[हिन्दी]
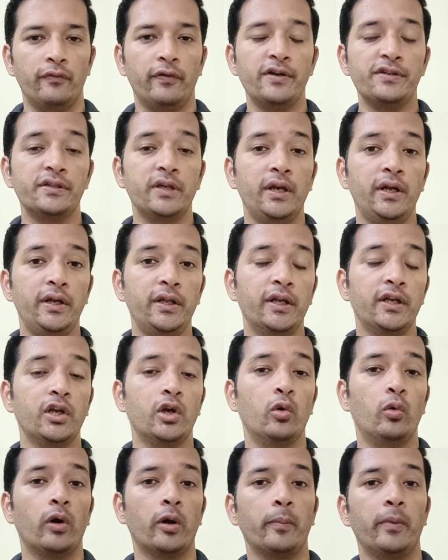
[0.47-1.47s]
फ्रेंड्स इंडियन
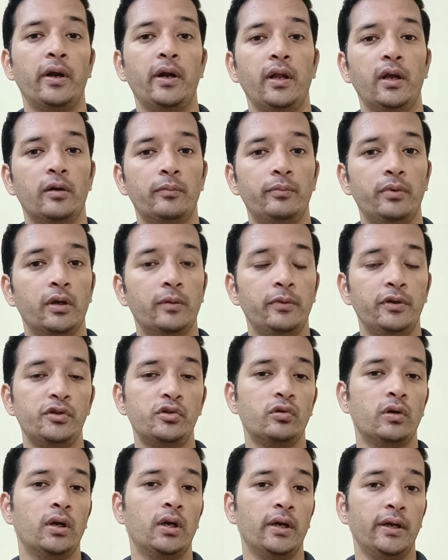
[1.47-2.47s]
गवर्नमेंट ने अभी अभी
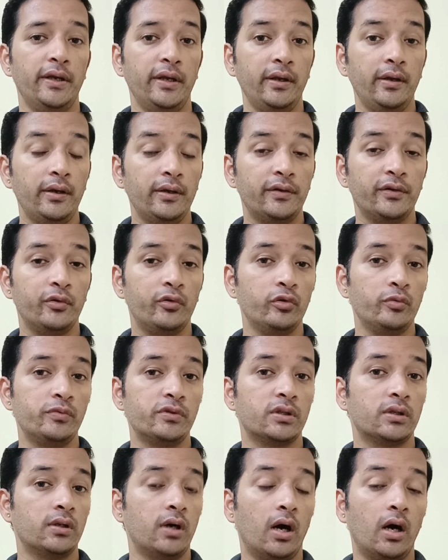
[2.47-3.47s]
जो है एट यूट्यूब
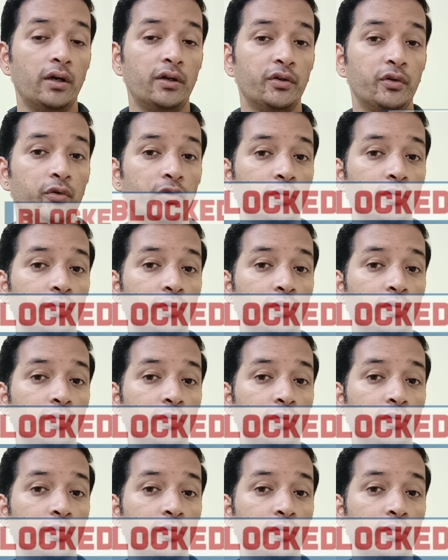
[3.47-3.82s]
चैनल आठ